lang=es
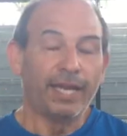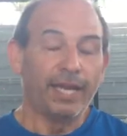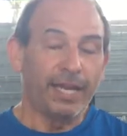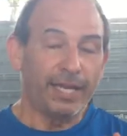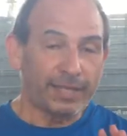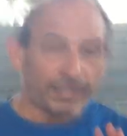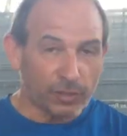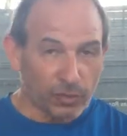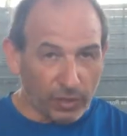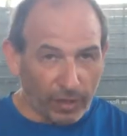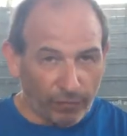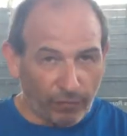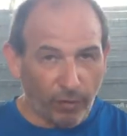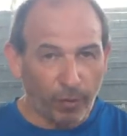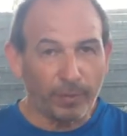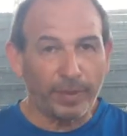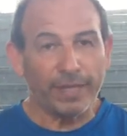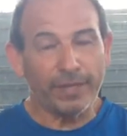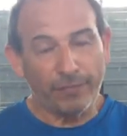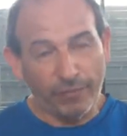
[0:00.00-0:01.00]
Esta es una
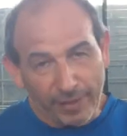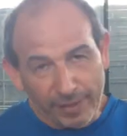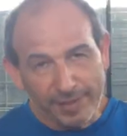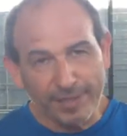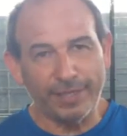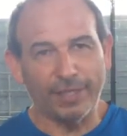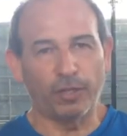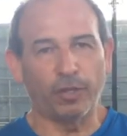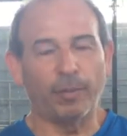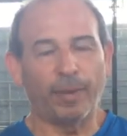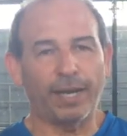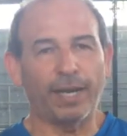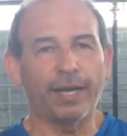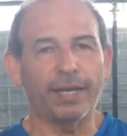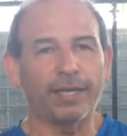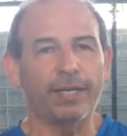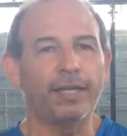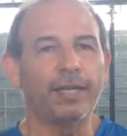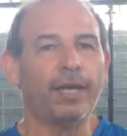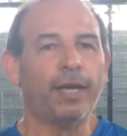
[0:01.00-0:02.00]
forma difícil de tomar la
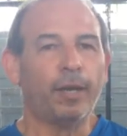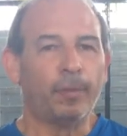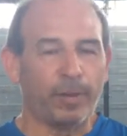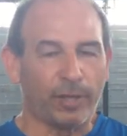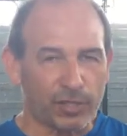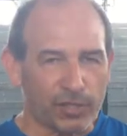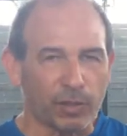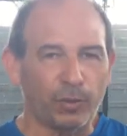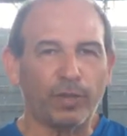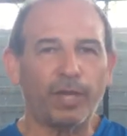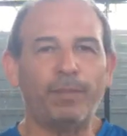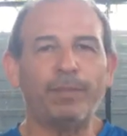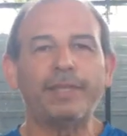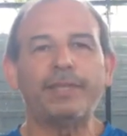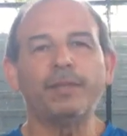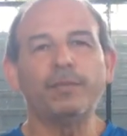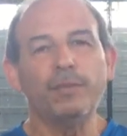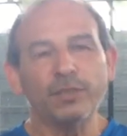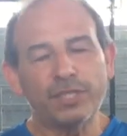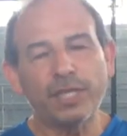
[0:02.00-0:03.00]
red, pero
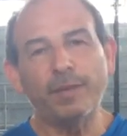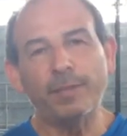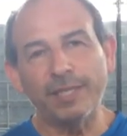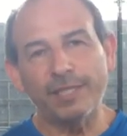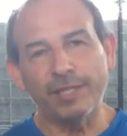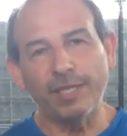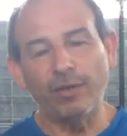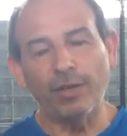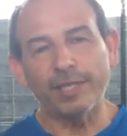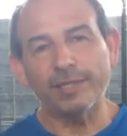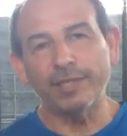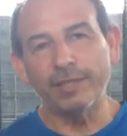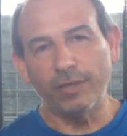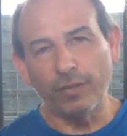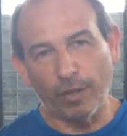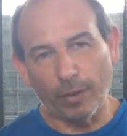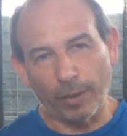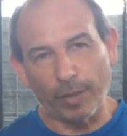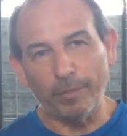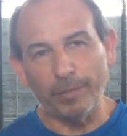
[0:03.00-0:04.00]
seguramente muchas veces lo hacen y
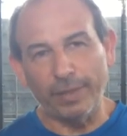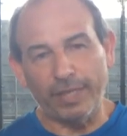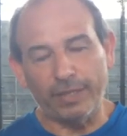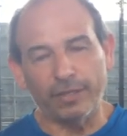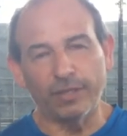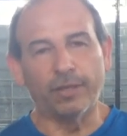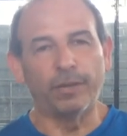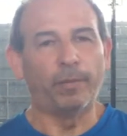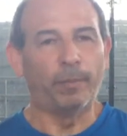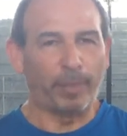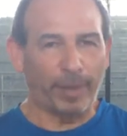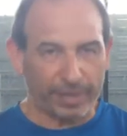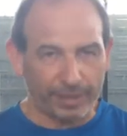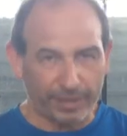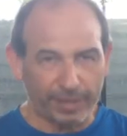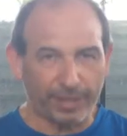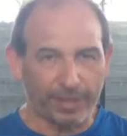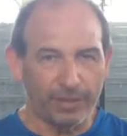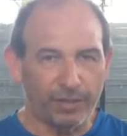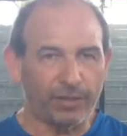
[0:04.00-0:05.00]
lo habrán visto.
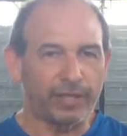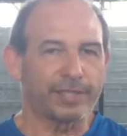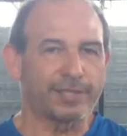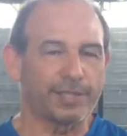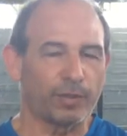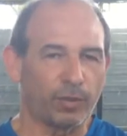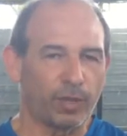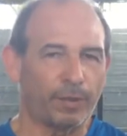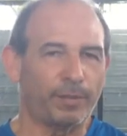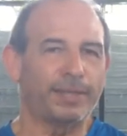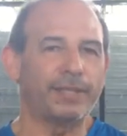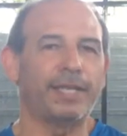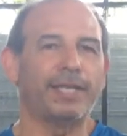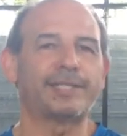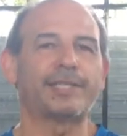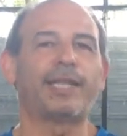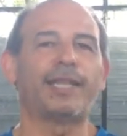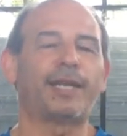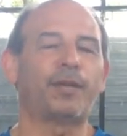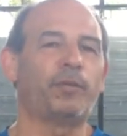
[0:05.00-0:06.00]
Practíquelo, que seguramente le
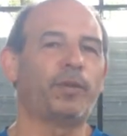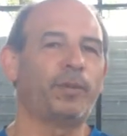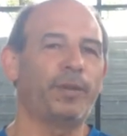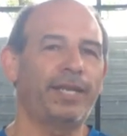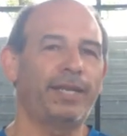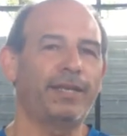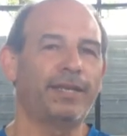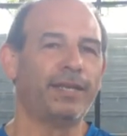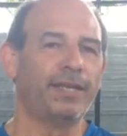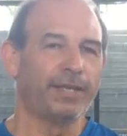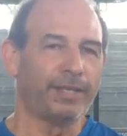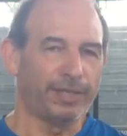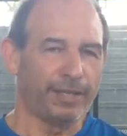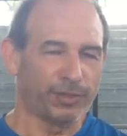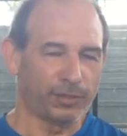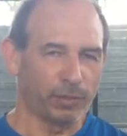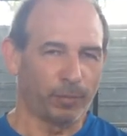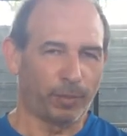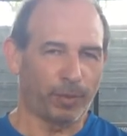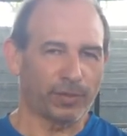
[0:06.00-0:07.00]
saldrá muy bien y
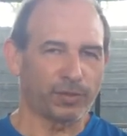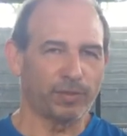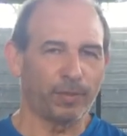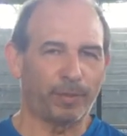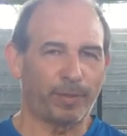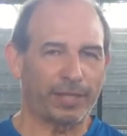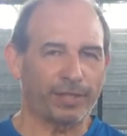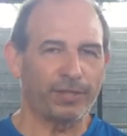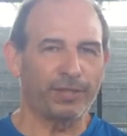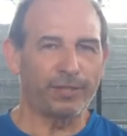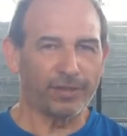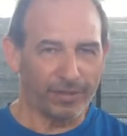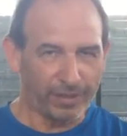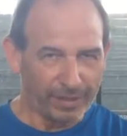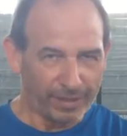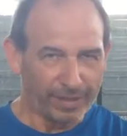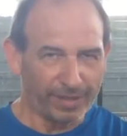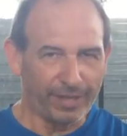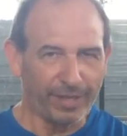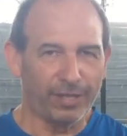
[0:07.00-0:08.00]
en su próximo partido
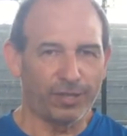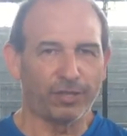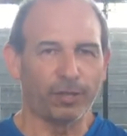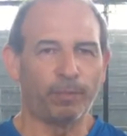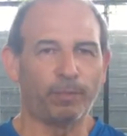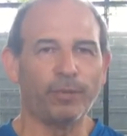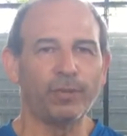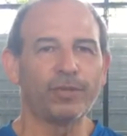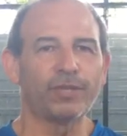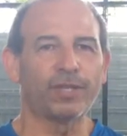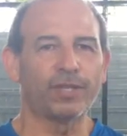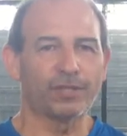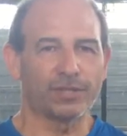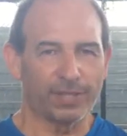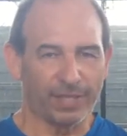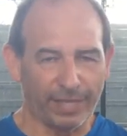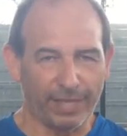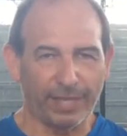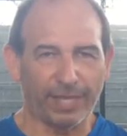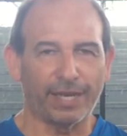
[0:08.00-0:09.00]
estos puntos
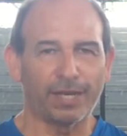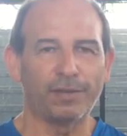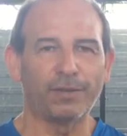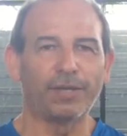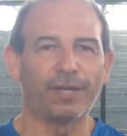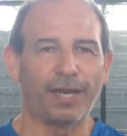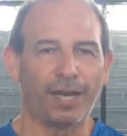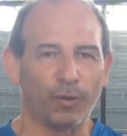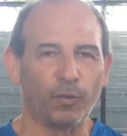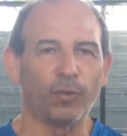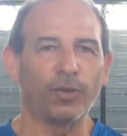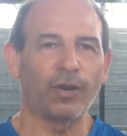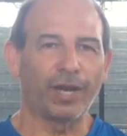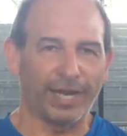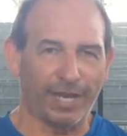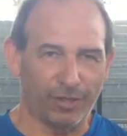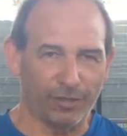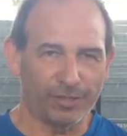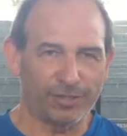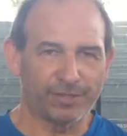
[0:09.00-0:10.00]
le darán algunos
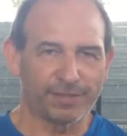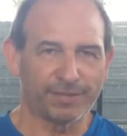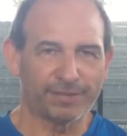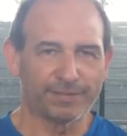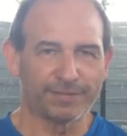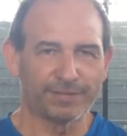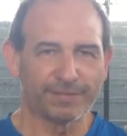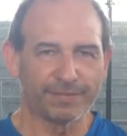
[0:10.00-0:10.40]
ganados.